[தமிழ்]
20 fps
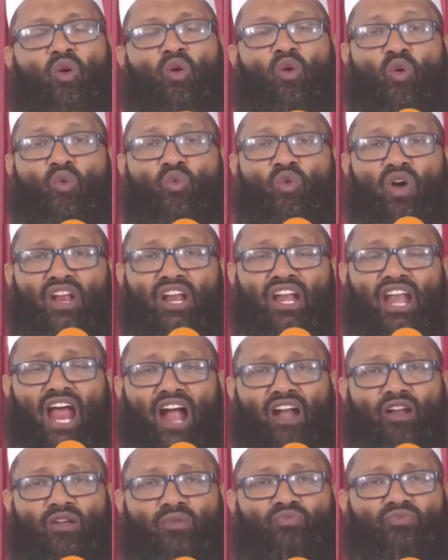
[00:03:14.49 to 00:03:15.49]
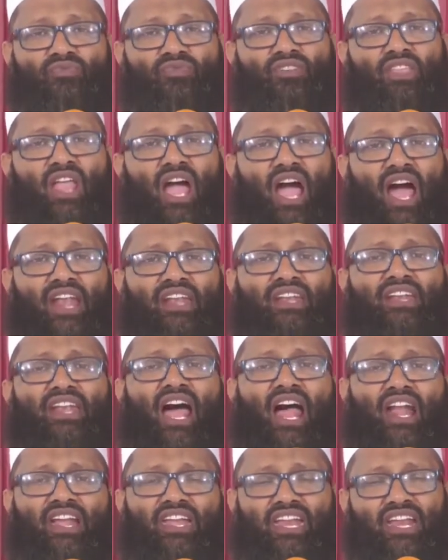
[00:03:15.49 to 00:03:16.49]
ஒவ்வொரு நாளும் நான்
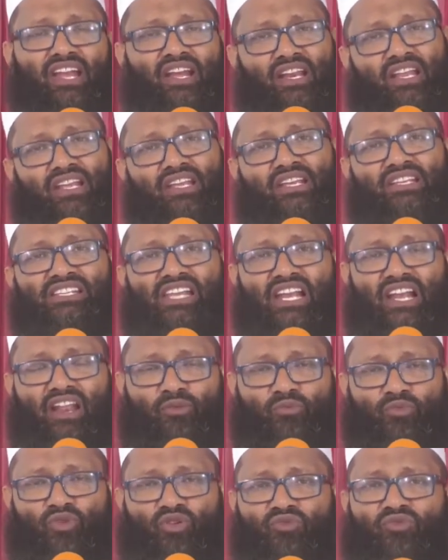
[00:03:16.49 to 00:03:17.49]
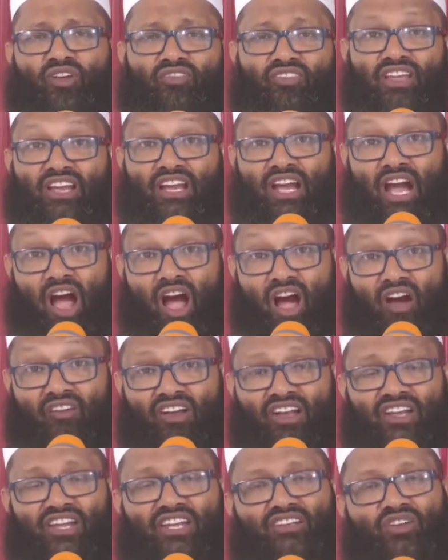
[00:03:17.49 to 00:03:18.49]
நான் என்று சிலர் முன் வந்து
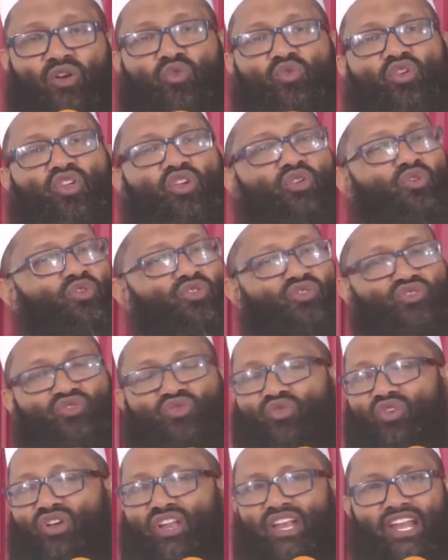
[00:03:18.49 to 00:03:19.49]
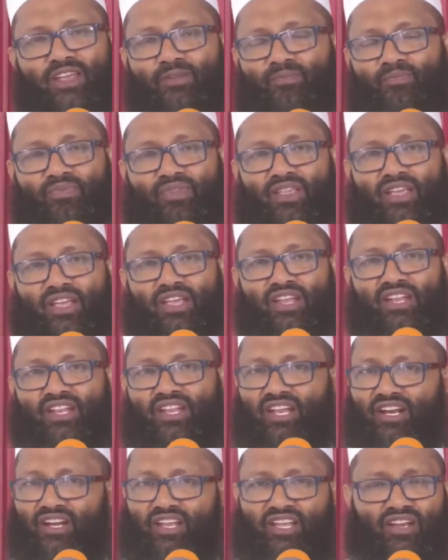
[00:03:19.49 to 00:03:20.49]
காவல் நிற்கக்கூடிய ஒரு சூழ்நிலை
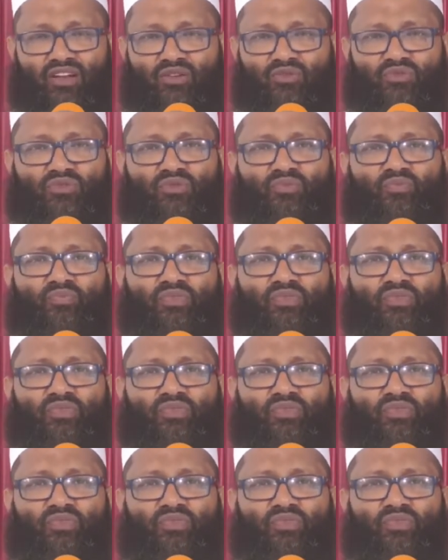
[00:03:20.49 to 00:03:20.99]
நடுஇரவு